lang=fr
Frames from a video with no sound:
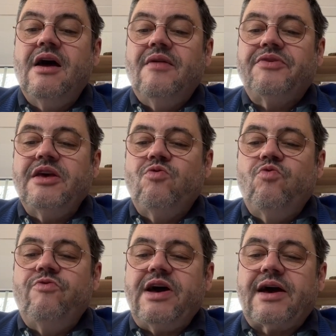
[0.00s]
qui
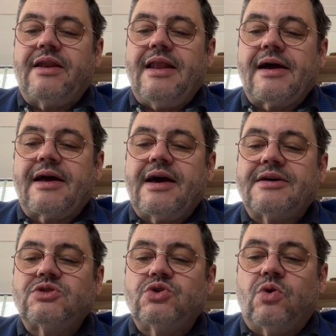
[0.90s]
gouvernent la
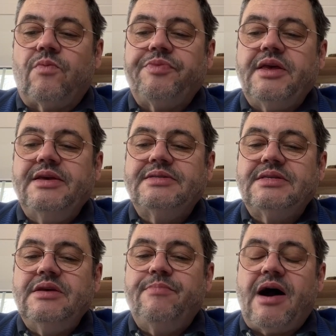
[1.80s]
création.
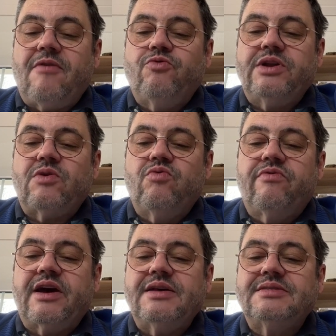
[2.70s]
Ici-bas, vous
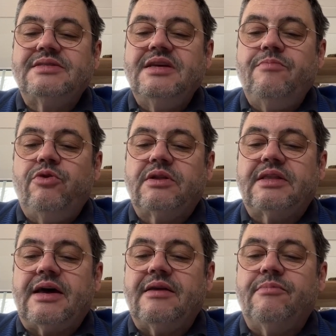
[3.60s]
découvrez
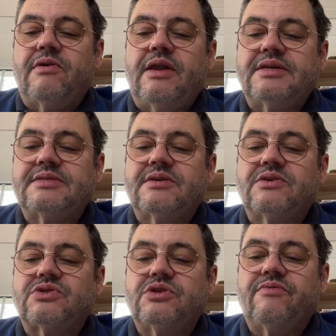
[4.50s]
simultanément
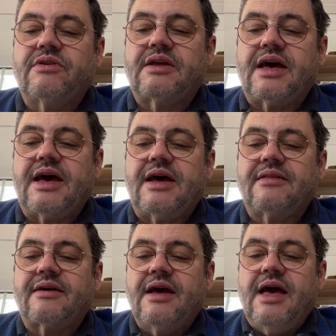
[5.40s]
l'essence de votre
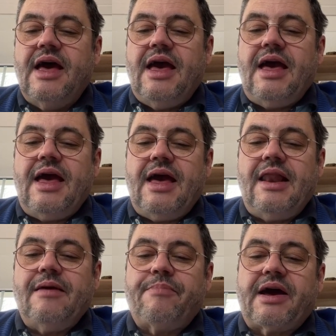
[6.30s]
être est
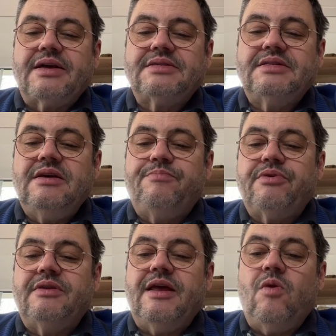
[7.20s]
les principes
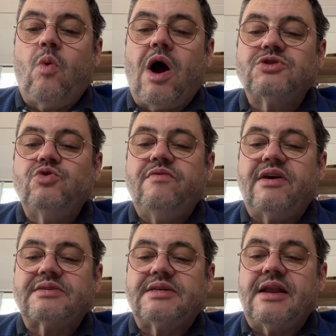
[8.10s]
des lois
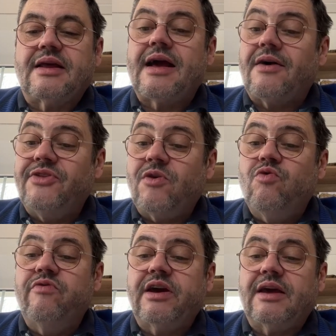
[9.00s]
universelles, car
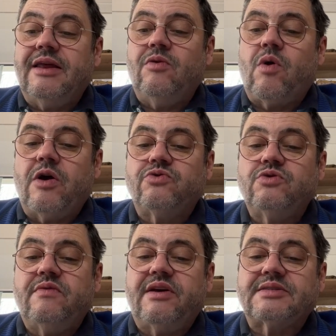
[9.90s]
découvrir les lois
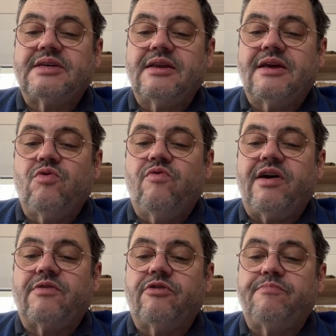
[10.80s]
universelles qui
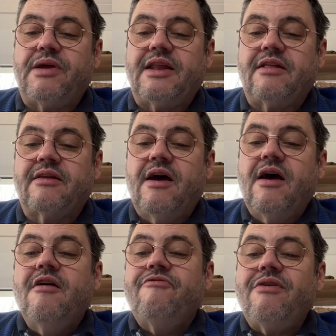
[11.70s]
gouvernent votre planète
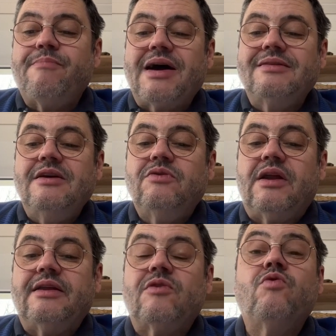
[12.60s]
fait partie de
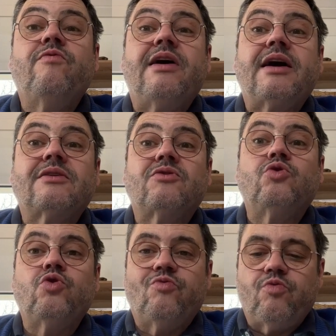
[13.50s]
la découverte
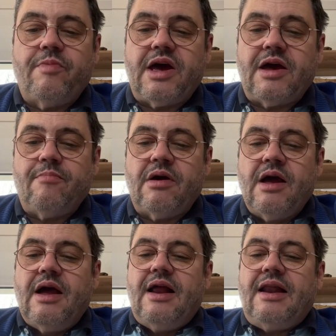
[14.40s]
de vous-même.
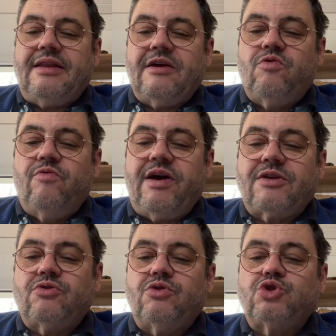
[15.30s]
La
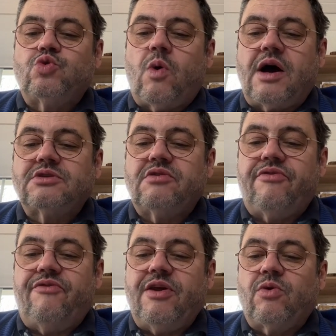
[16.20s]
découverte de soi se
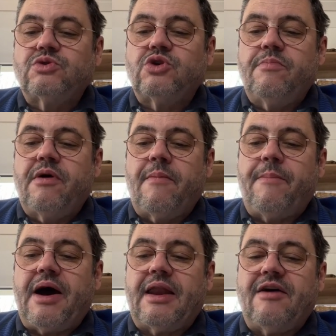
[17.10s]
fait non seulement
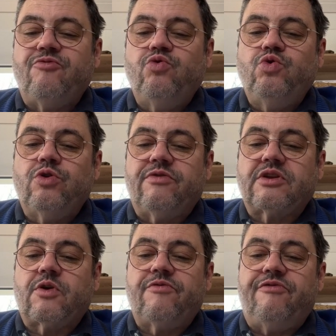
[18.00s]
par la vue de
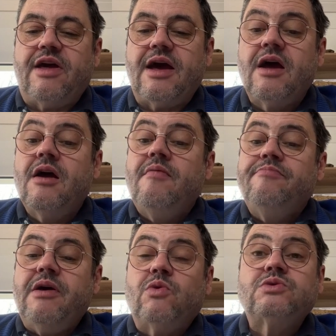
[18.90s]
votre reflet,
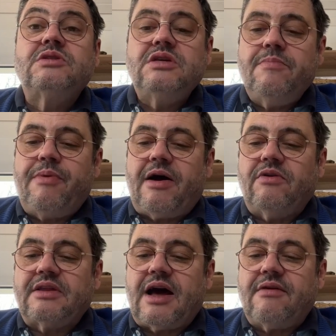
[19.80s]
mais aussi par
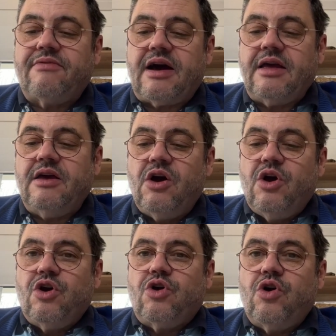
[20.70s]
le travail
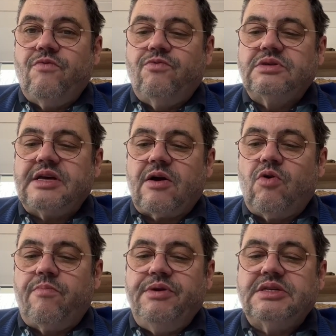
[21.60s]
que vous
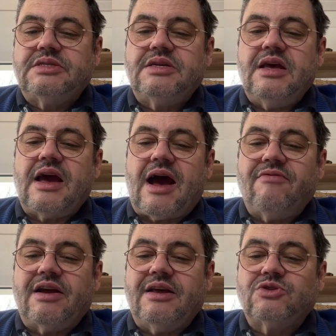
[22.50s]
accomplissez avec les